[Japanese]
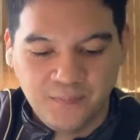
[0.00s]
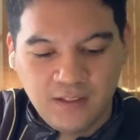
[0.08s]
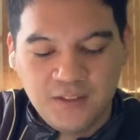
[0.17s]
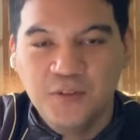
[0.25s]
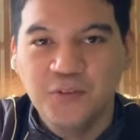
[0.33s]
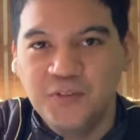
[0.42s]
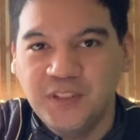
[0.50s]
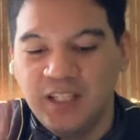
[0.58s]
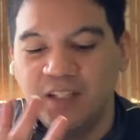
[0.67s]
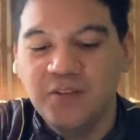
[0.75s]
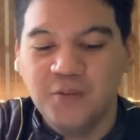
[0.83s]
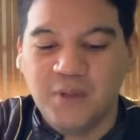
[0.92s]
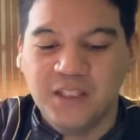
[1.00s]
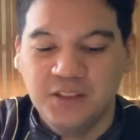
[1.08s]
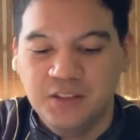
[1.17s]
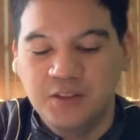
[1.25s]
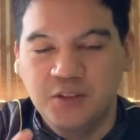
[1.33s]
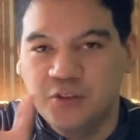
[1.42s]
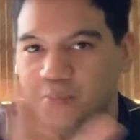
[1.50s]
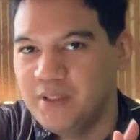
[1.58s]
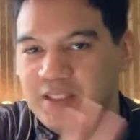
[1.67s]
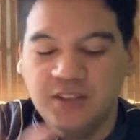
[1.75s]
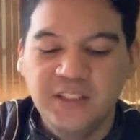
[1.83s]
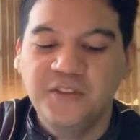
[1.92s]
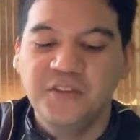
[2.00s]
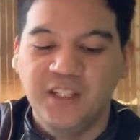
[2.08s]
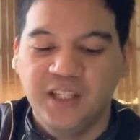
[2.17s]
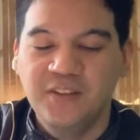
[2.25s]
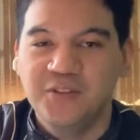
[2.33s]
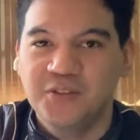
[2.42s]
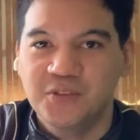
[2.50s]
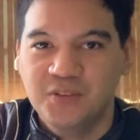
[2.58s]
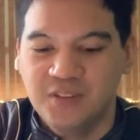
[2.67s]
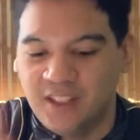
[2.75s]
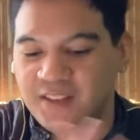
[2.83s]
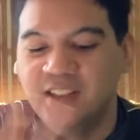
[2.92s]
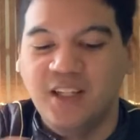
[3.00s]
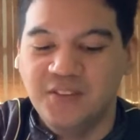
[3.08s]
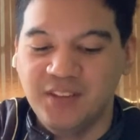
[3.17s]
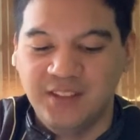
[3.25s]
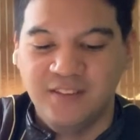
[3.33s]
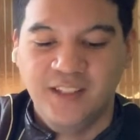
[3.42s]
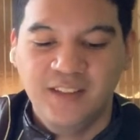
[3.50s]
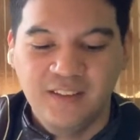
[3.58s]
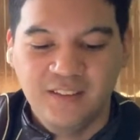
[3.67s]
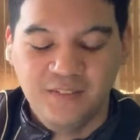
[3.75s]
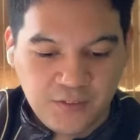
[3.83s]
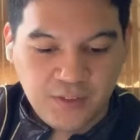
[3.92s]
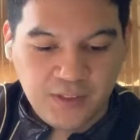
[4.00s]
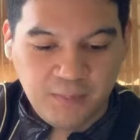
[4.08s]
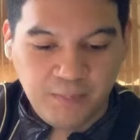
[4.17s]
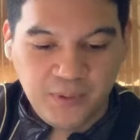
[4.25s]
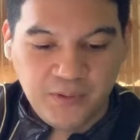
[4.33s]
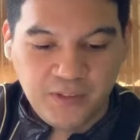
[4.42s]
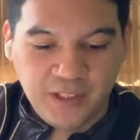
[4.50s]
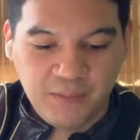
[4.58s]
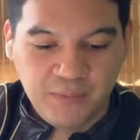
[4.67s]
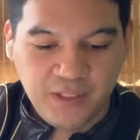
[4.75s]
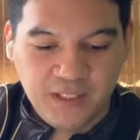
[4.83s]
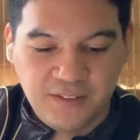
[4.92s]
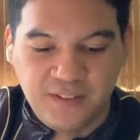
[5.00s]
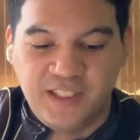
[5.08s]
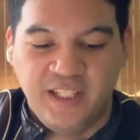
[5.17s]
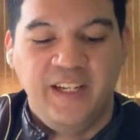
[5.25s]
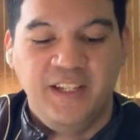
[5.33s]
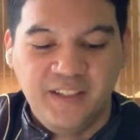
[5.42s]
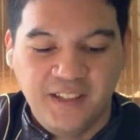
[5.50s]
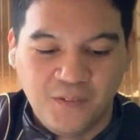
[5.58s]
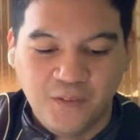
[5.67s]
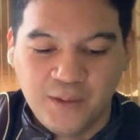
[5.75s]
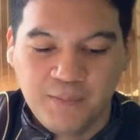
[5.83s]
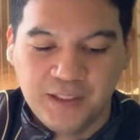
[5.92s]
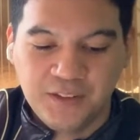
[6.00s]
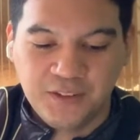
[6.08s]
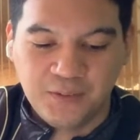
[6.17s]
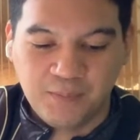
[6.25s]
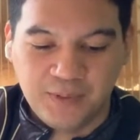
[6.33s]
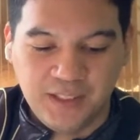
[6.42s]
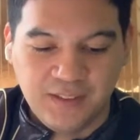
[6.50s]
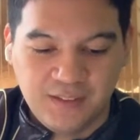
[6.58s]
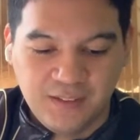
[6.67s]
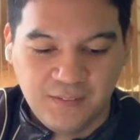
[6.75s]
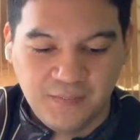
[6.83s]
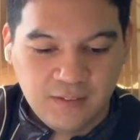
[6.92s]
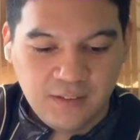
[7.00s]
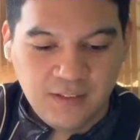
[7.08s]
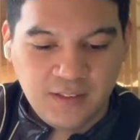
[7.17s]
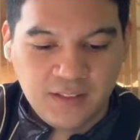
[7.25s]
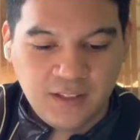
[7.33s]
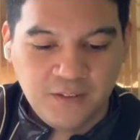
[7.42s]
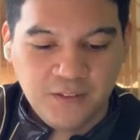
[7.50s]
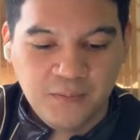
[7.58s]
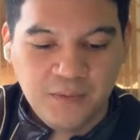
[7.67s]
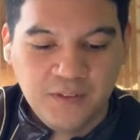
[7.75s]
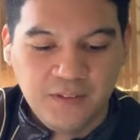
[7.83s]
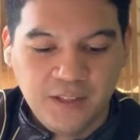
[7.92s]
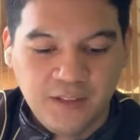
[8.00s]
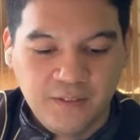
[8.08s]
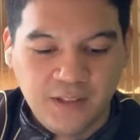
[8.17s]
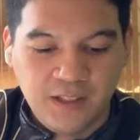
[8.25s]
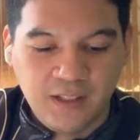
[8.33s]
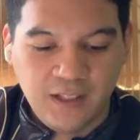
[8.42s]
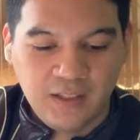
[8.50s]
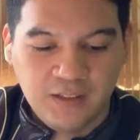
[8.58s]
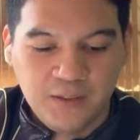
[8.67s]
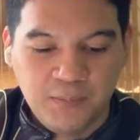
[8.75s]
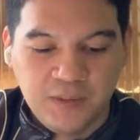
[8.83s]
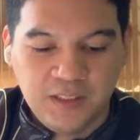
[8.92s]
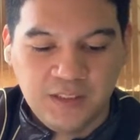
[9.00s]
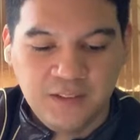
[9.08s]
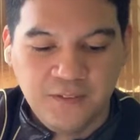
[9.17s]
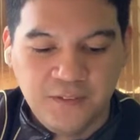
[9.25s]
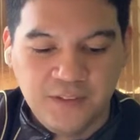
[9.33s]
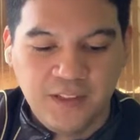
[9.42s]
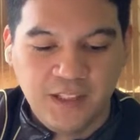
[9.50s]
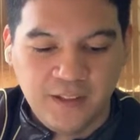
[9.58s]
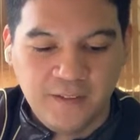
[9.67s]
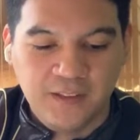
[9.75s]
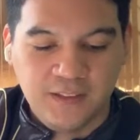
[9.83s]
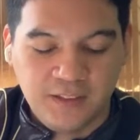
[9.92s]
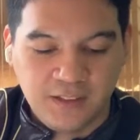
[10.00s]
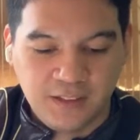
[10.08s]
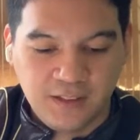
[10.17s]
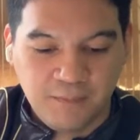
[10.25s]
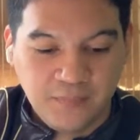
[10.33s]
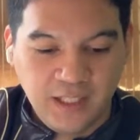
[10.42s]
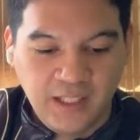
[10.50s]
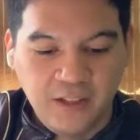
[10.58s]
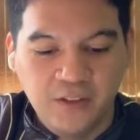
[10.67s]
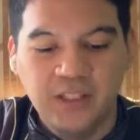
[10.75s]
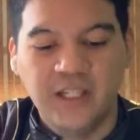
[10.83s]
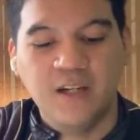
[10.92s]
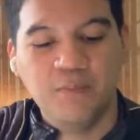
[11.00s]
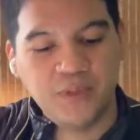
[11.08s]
でその2人の、まあ、ちょっと別軸だけど戦うっていうねそしてブロリー VS ジーレンゴリマッチョ VS で確かこのブロリーは、えー、スーパーサイジン4になれるんでしたでヒルデガン VS